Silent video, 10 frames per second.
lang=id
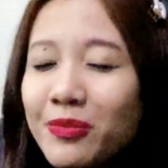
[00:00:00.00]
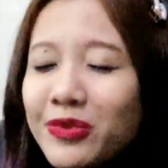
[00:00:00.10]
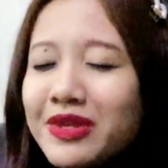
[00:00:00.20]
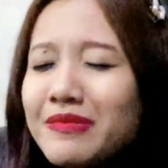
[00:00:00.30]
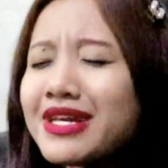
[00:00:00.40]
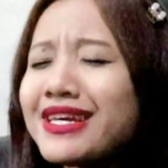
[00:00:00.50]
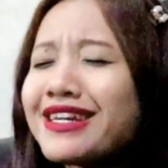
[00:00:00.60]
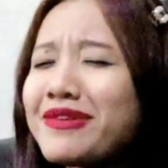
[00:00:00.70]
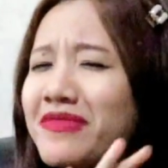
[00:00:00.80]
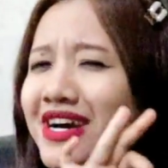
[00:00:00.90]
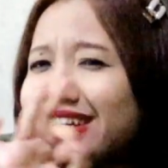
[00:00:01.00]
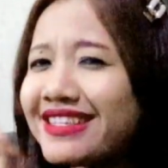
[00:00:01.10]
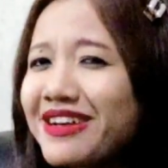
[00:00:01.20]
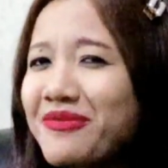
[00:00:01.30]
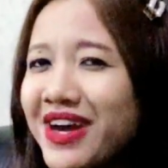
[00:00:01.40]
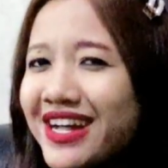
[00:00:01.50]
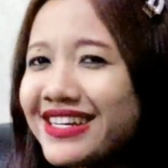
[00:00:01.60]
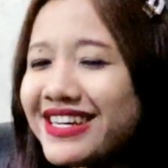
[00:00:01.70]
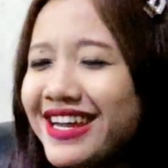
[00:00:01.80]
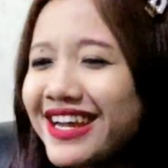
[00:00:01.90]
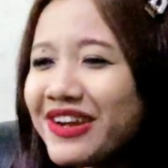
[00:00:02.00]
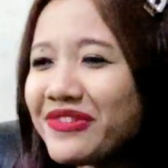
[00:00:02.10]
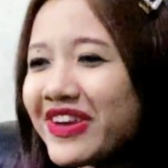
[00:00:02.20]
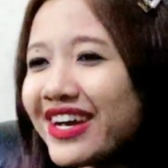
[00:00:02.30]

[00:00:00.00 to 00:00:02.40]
putih mirip banget sama Dev